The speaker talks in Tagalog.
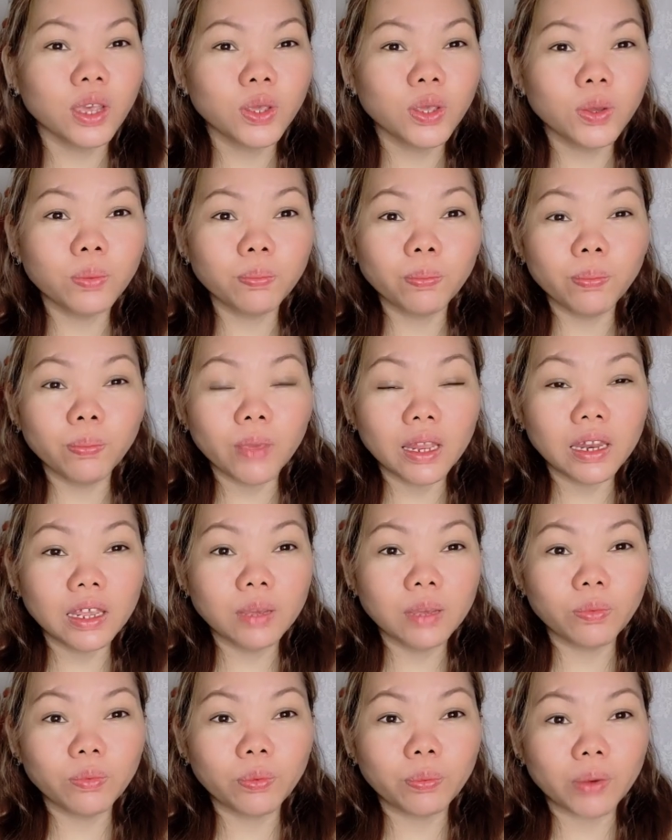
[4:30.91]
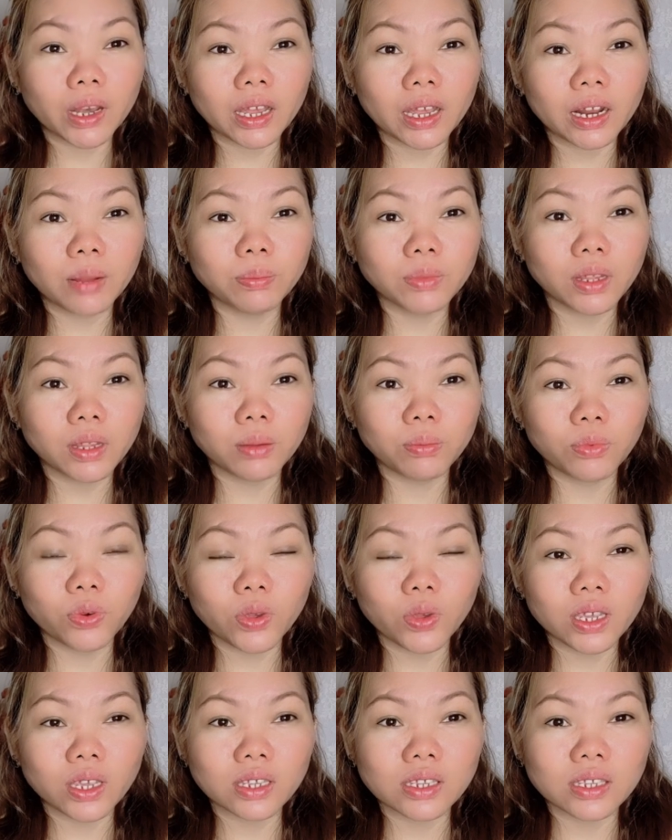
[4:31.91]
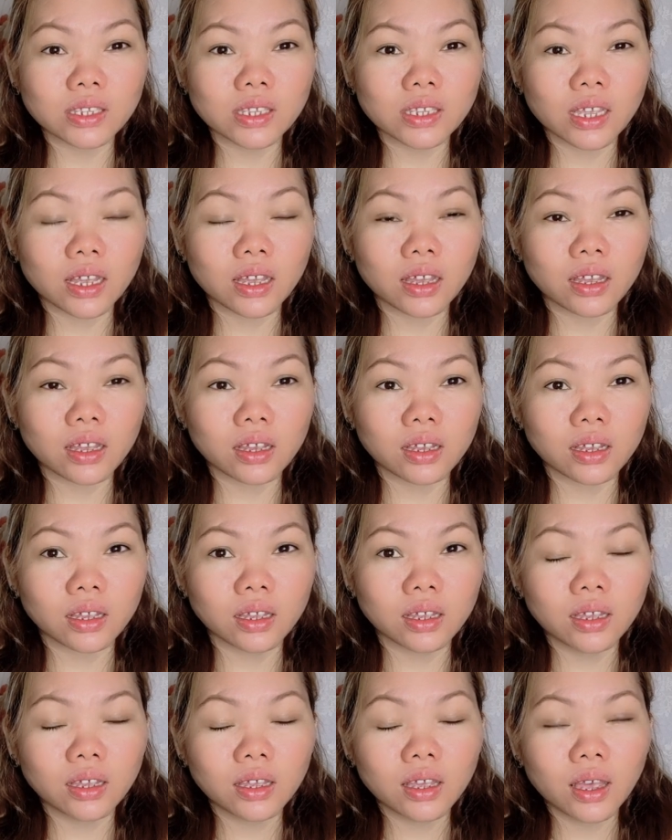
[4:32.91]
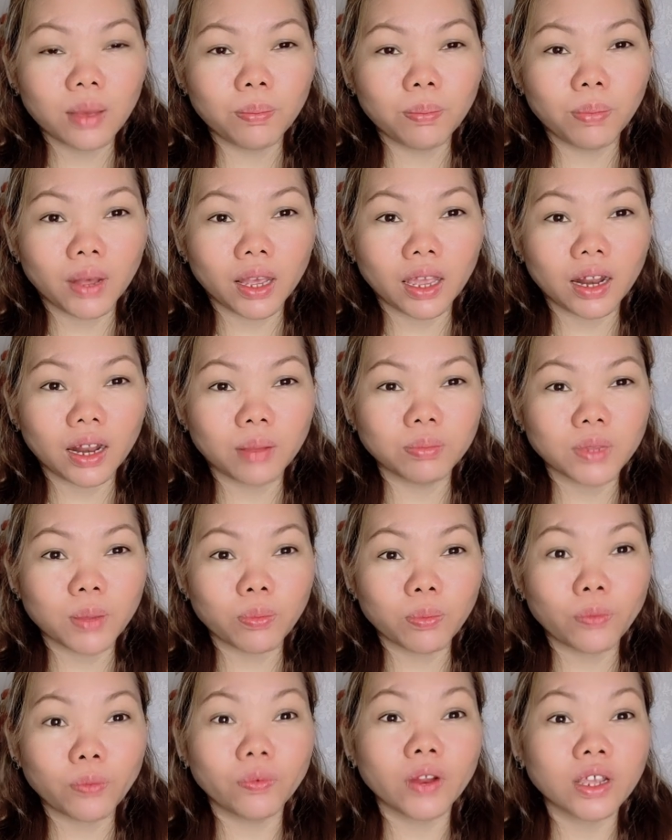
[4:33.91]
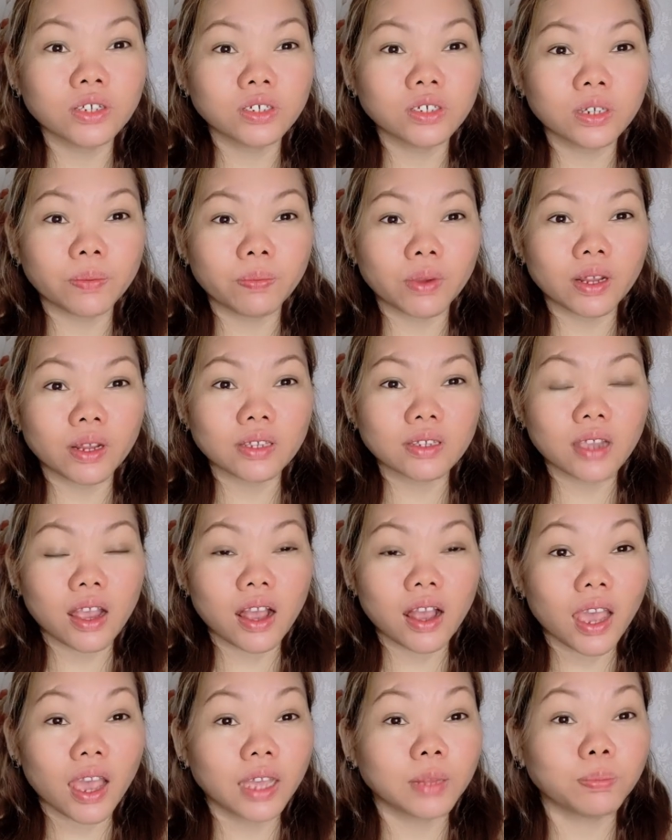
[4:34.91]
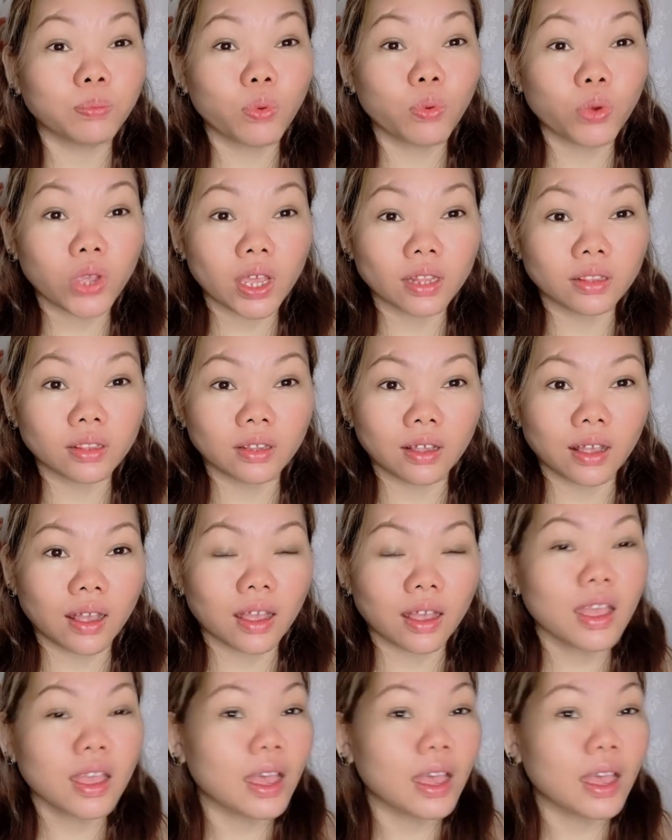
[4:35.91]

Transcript: Yung feeling mo, pakiramdam mo is, uh, pakiramdam mo fresh na fresh ka kahit puyat ka.